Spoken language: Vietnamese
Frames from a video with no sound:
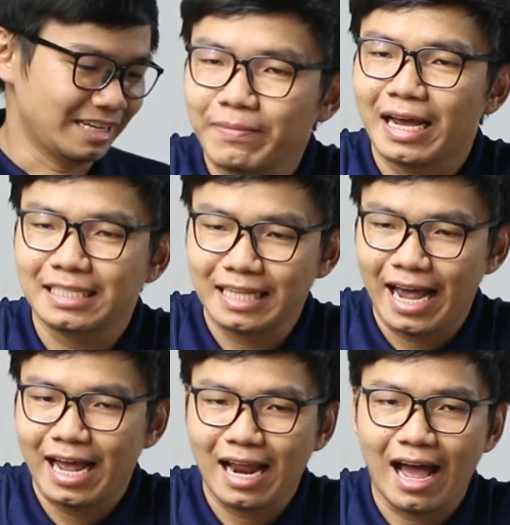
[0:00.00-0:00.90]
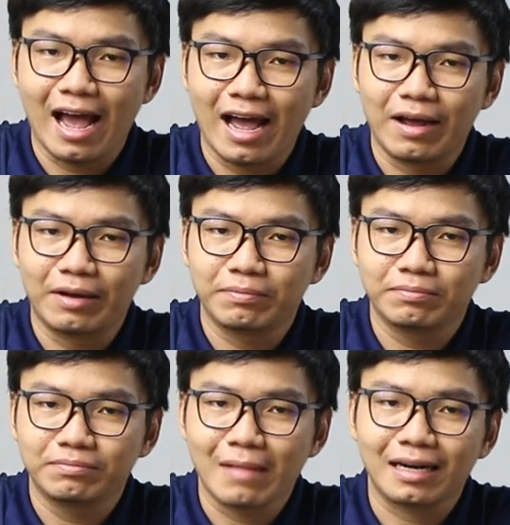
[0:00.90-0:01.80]
cái clip này sẽ là
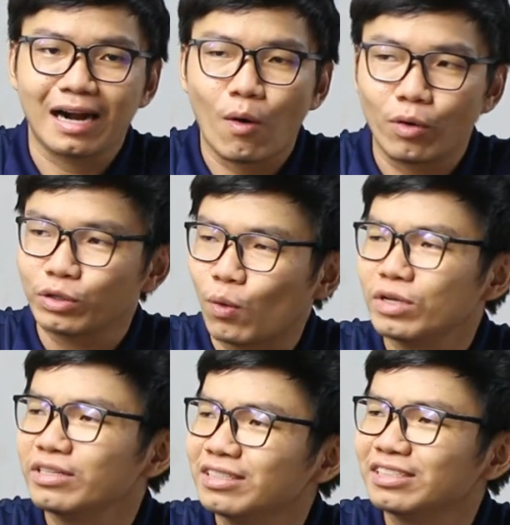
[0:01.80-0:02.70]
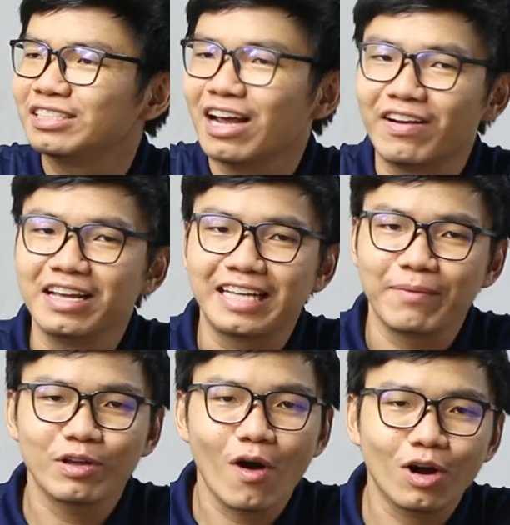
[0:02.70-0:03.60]
bắt đầu cái chuỗi series
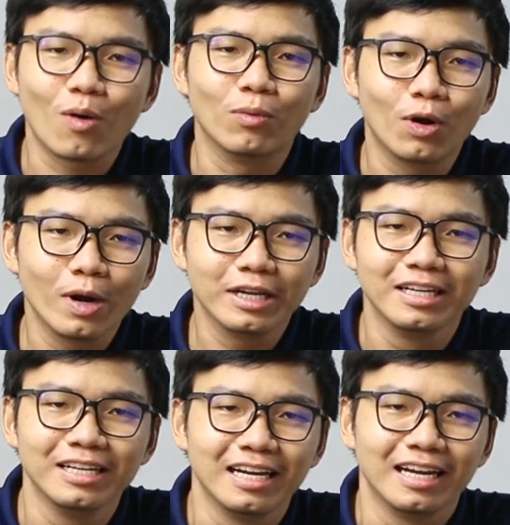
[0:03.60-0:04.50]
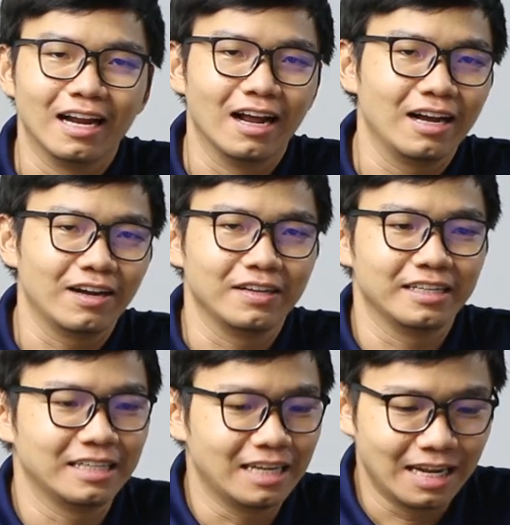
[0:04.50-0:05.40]
chém gió cùng lui đó,
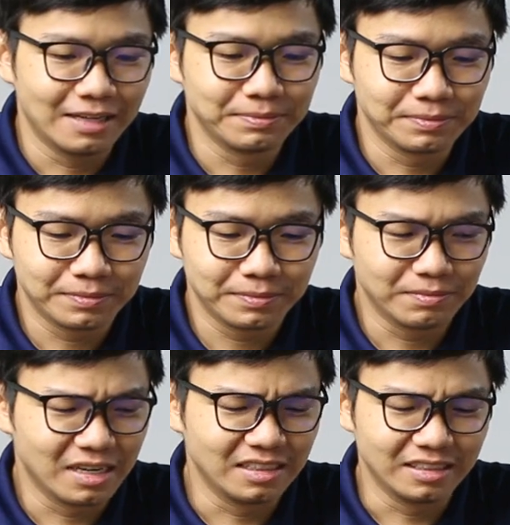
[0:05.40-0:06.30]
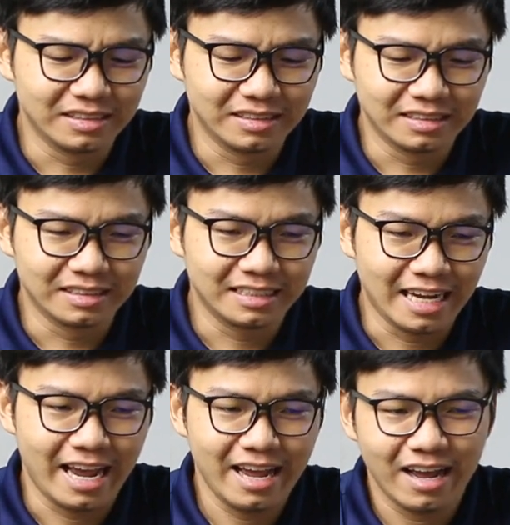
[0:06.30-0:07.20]
coi như là mình
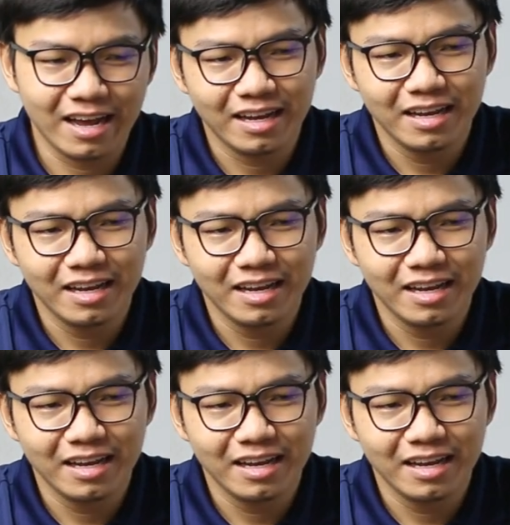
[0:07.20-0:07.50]
sẽ